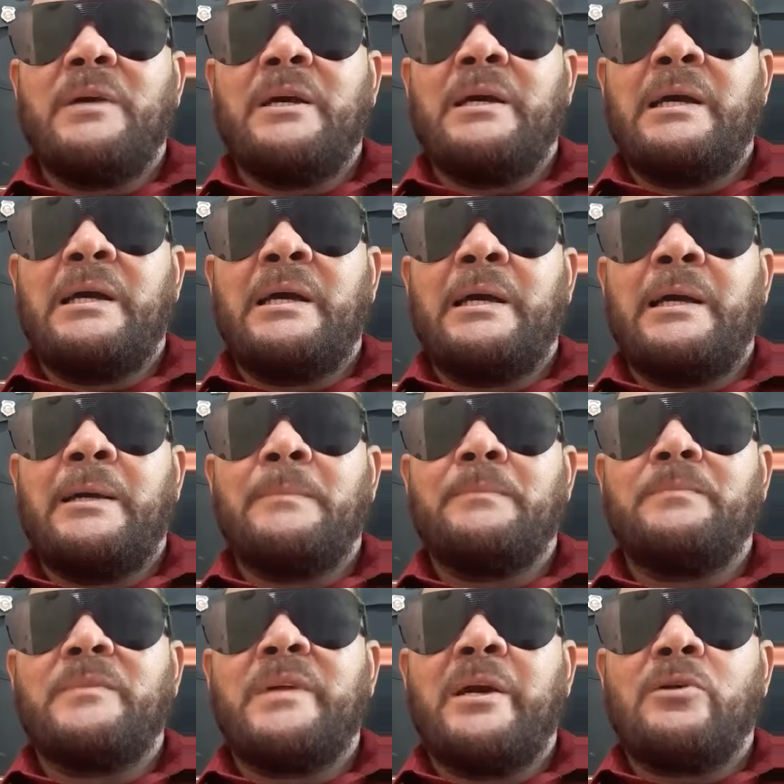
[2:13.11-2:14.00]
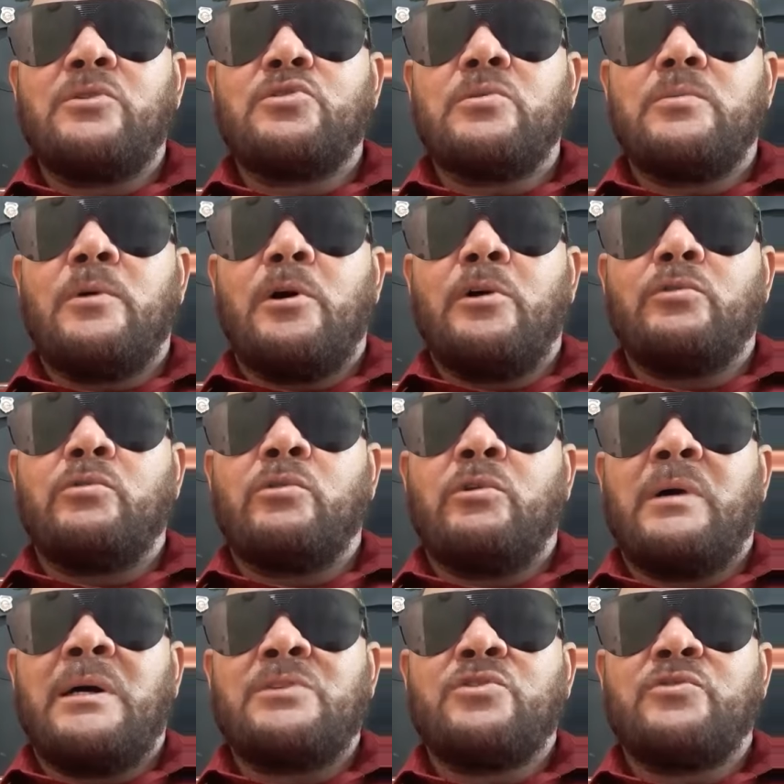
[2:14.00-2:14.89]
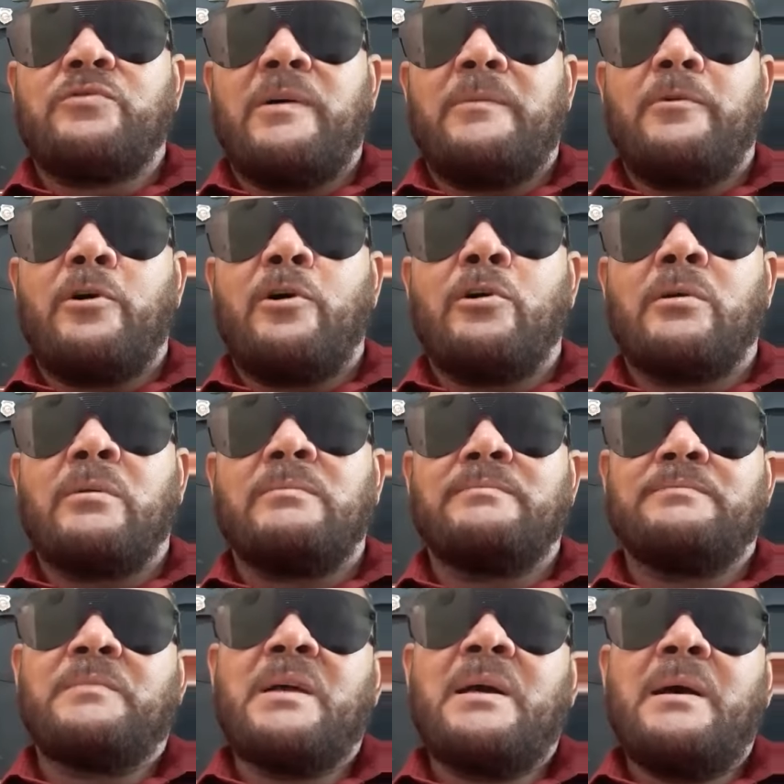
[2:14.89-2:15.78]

eh, dieron su voto a su favor